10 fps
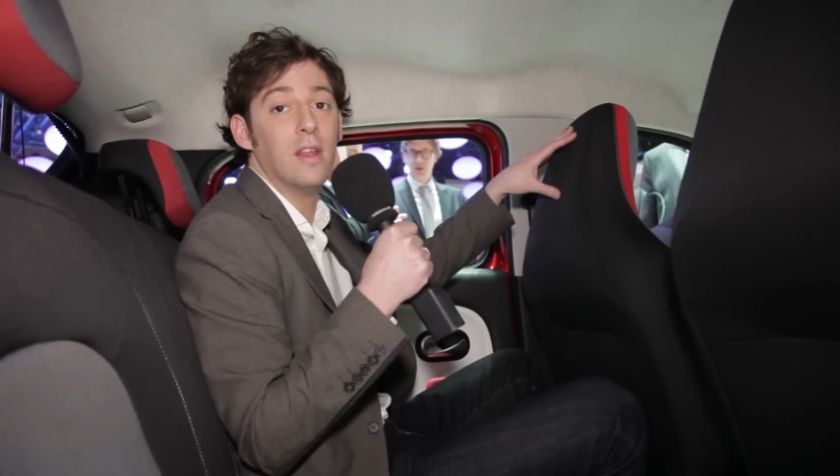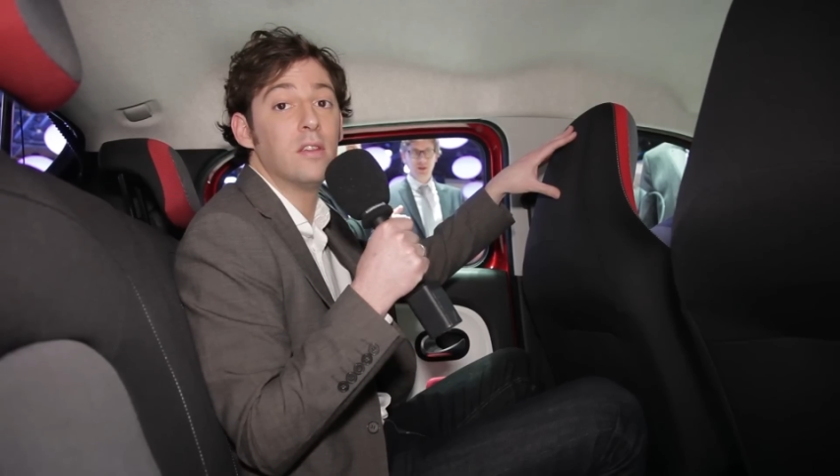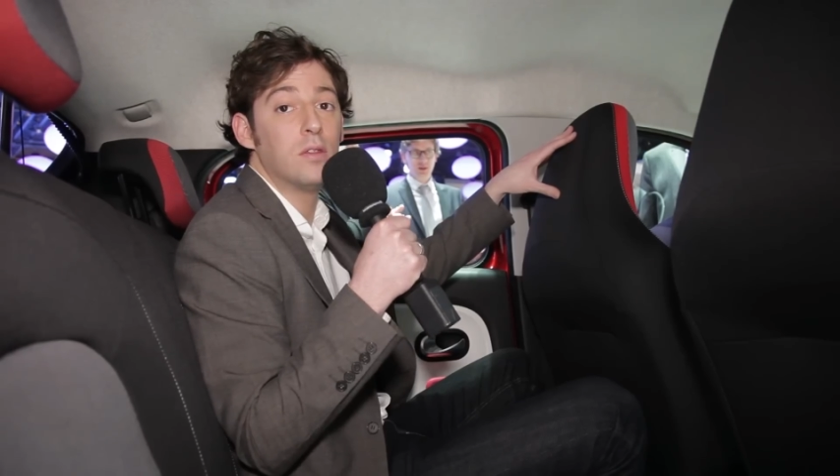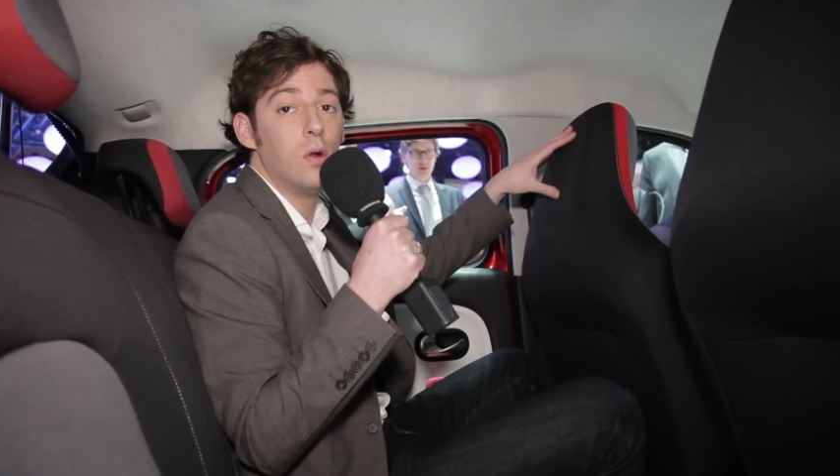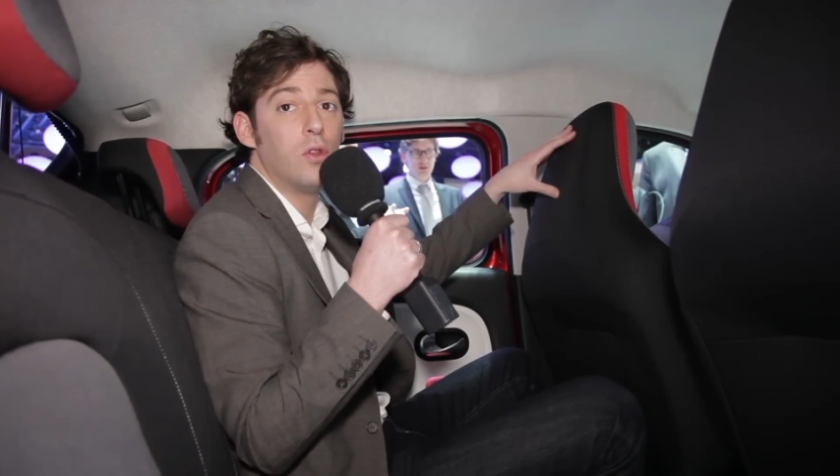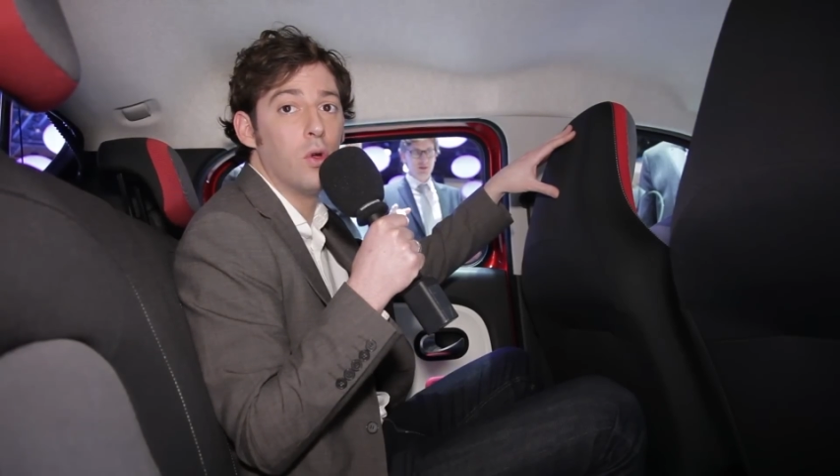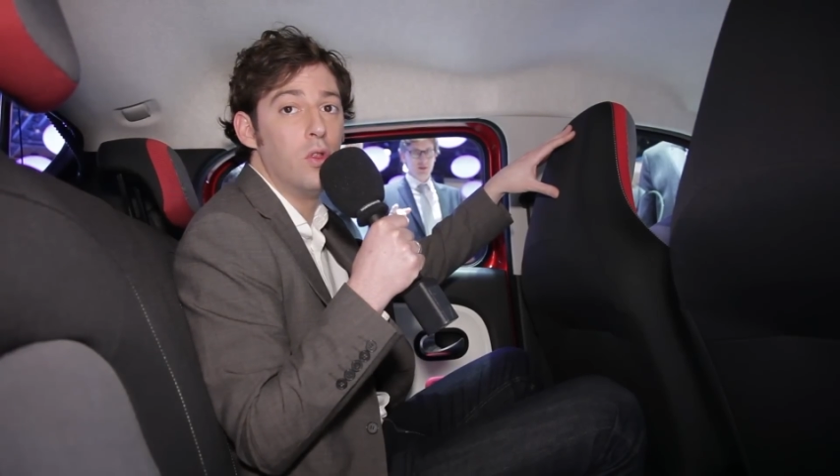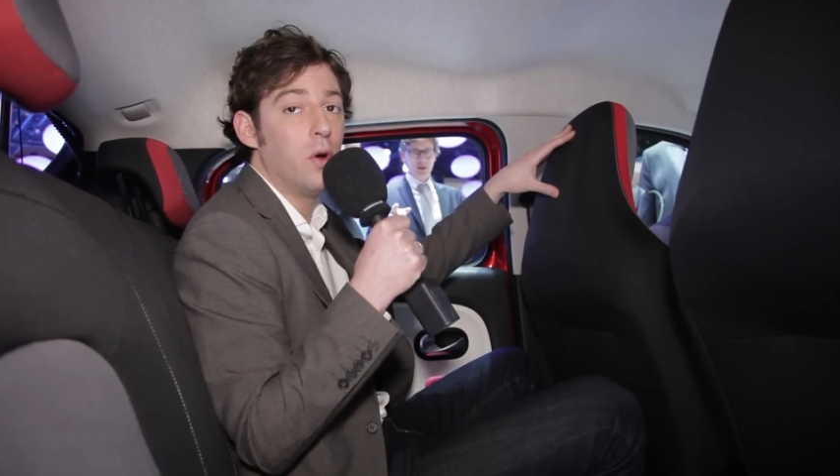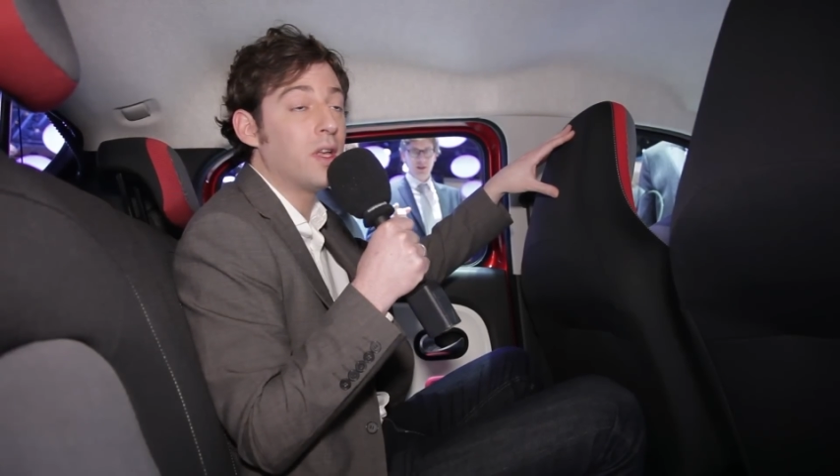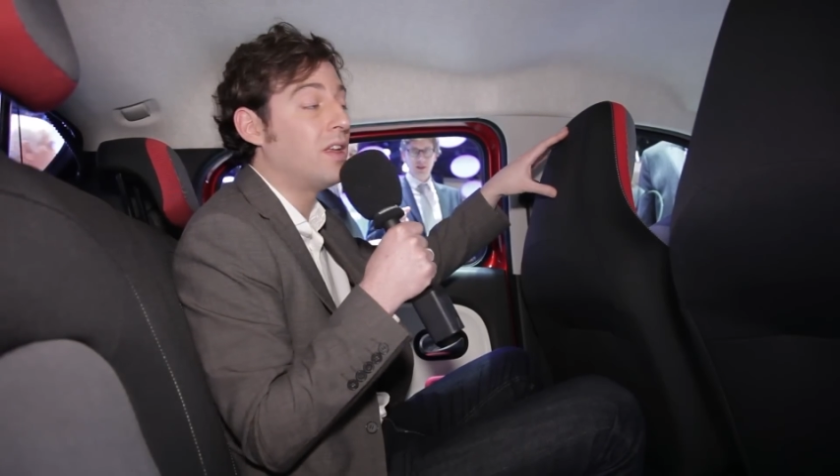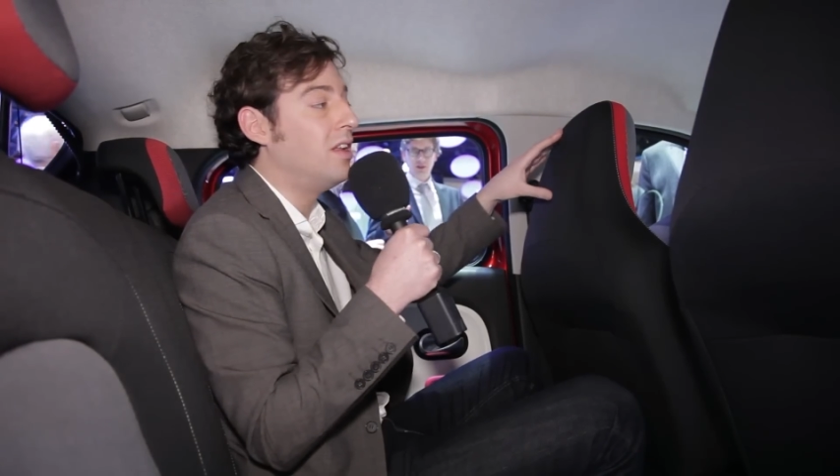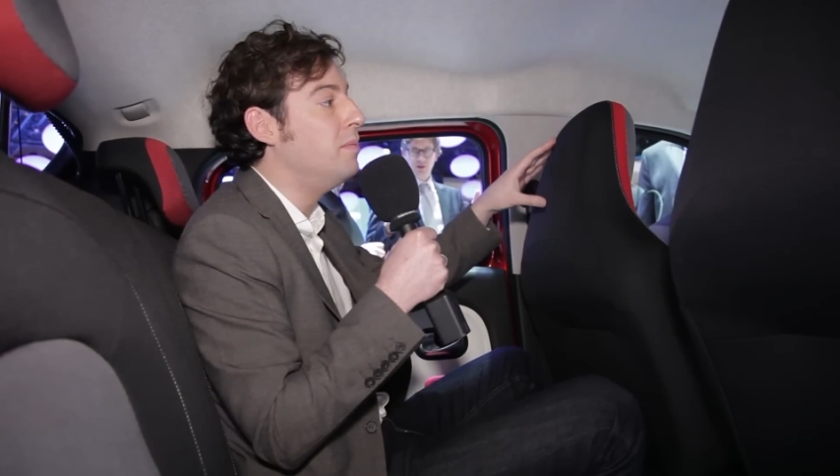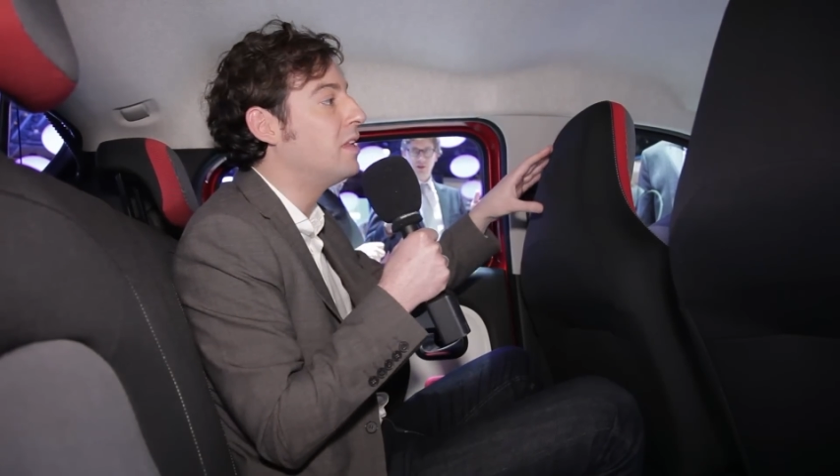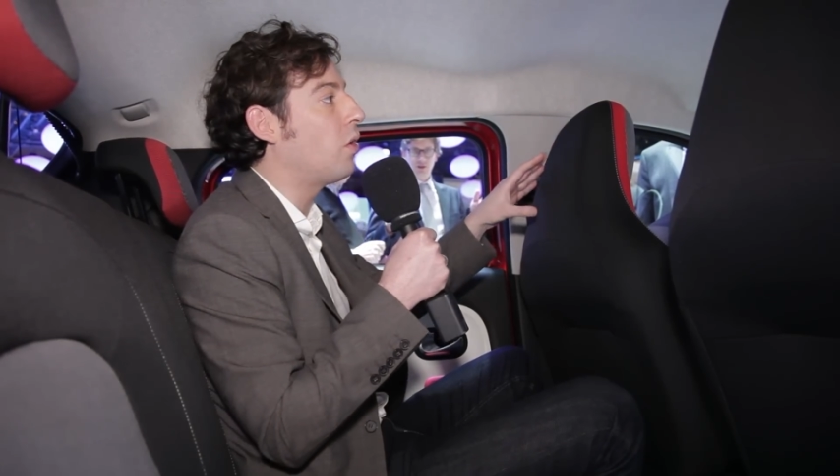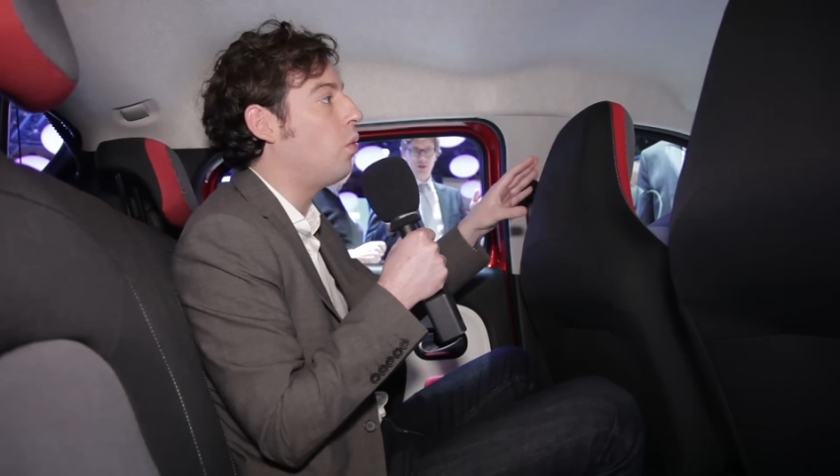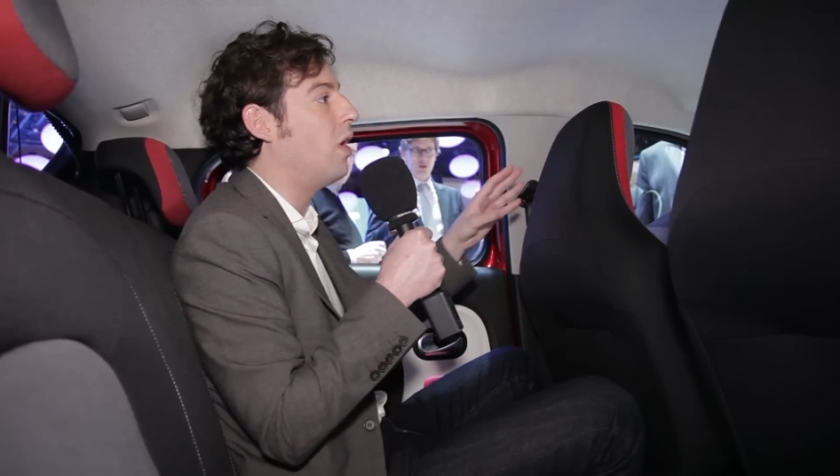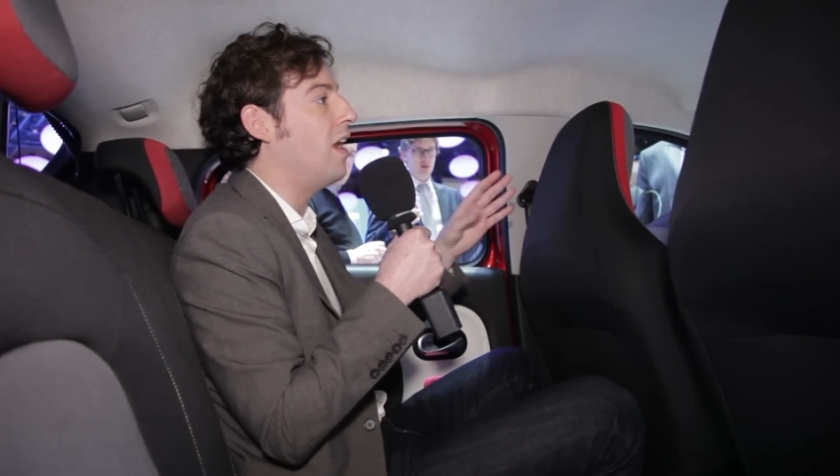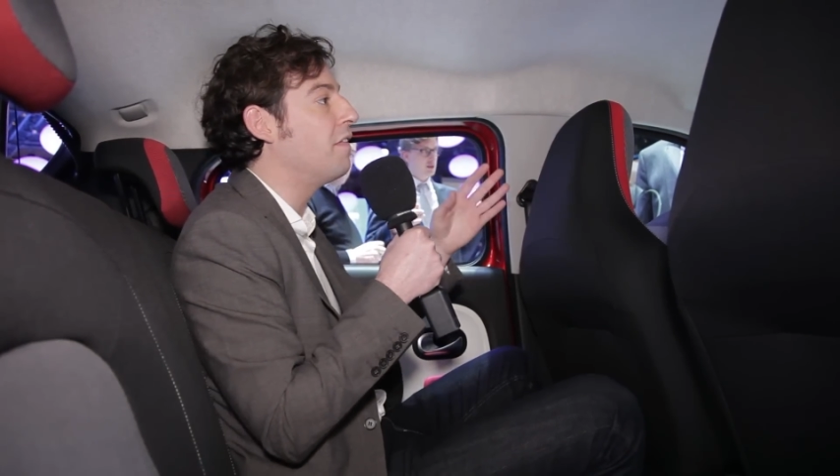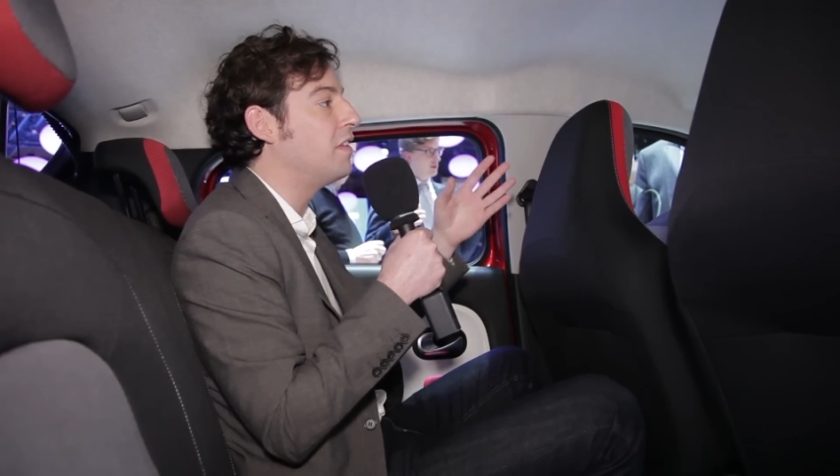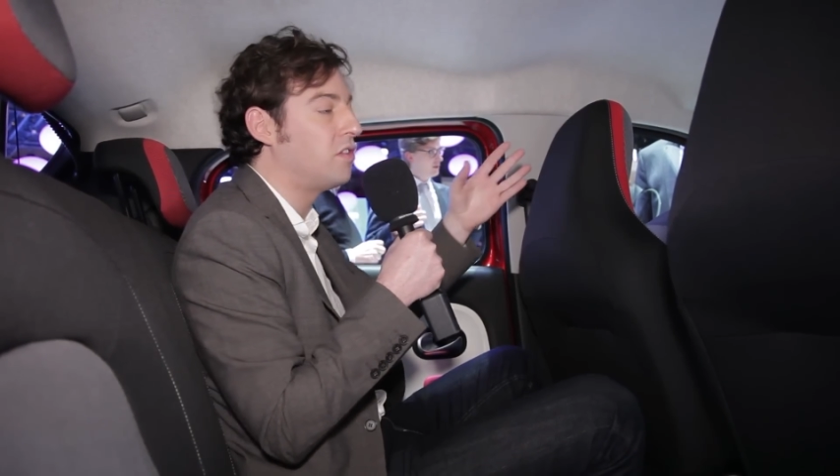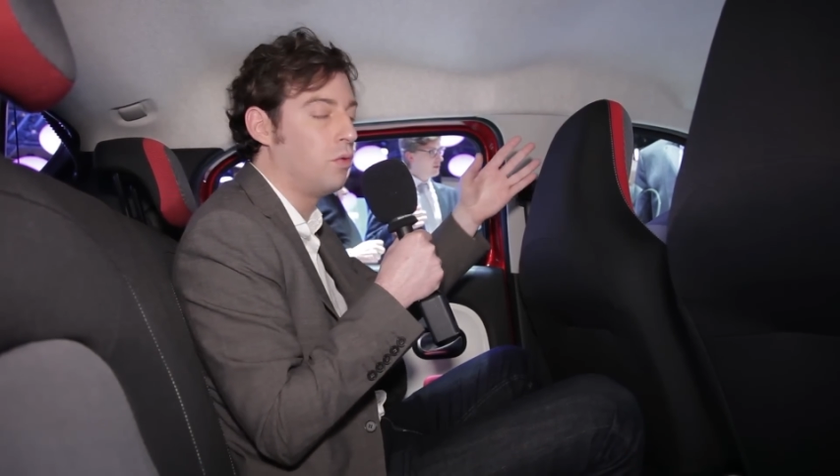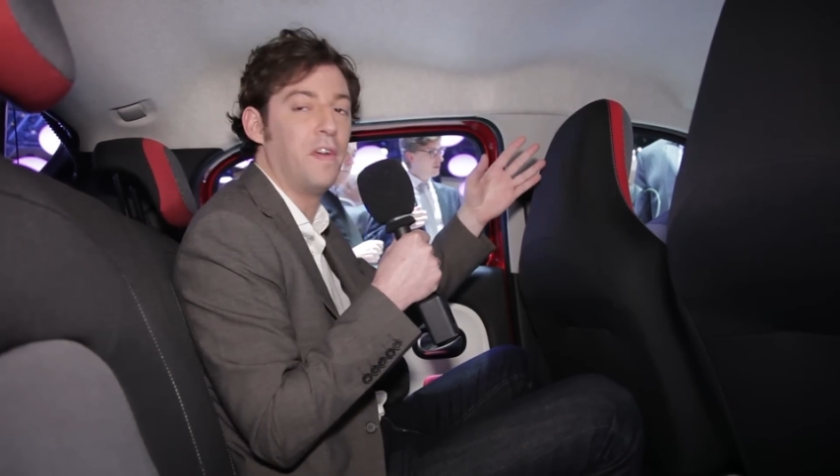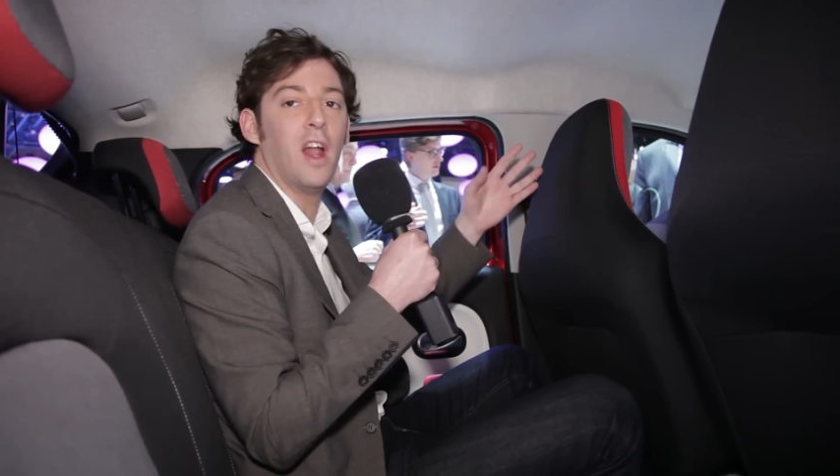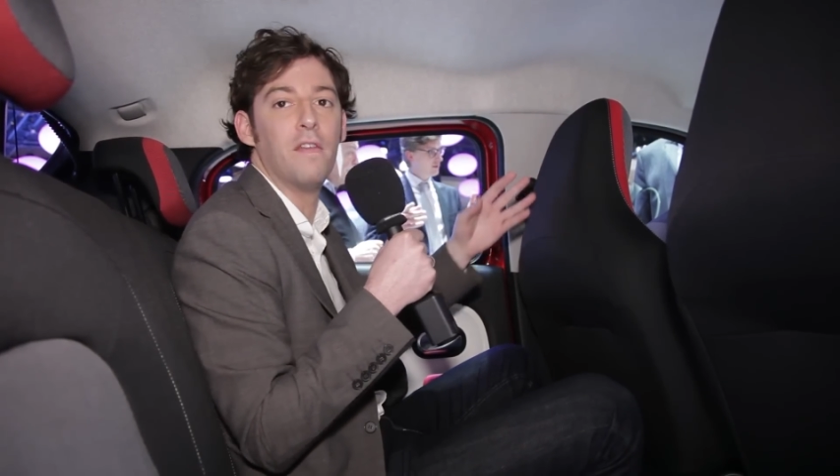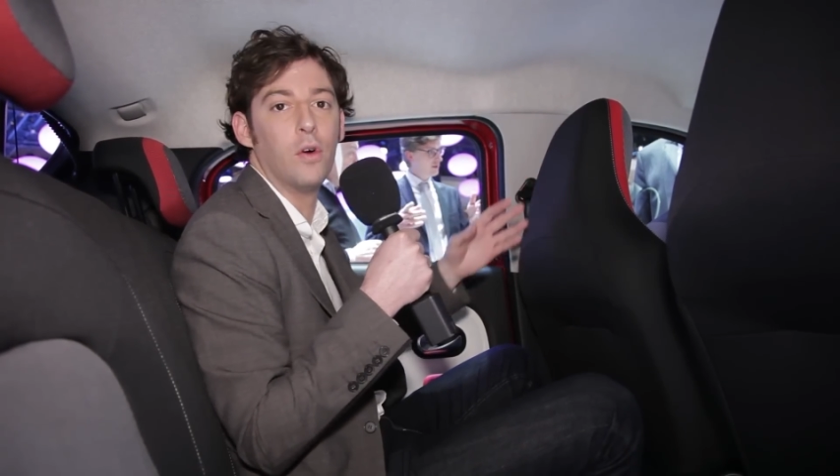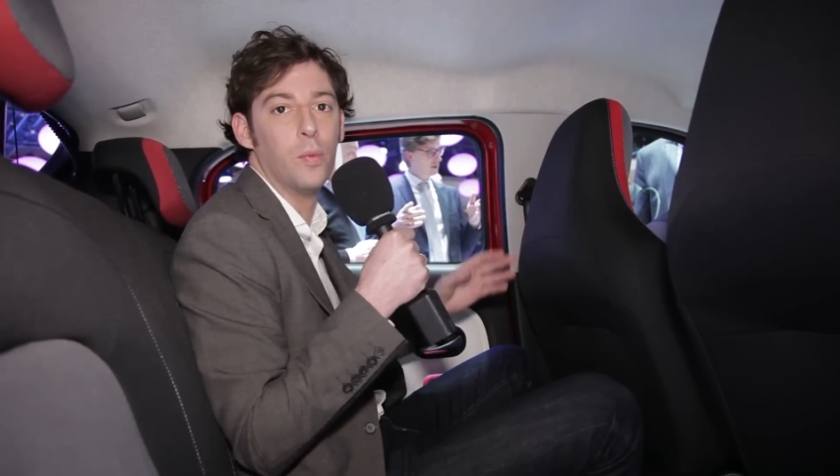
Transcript: d'un seul tenant qui limiteront la vision vers l'avant.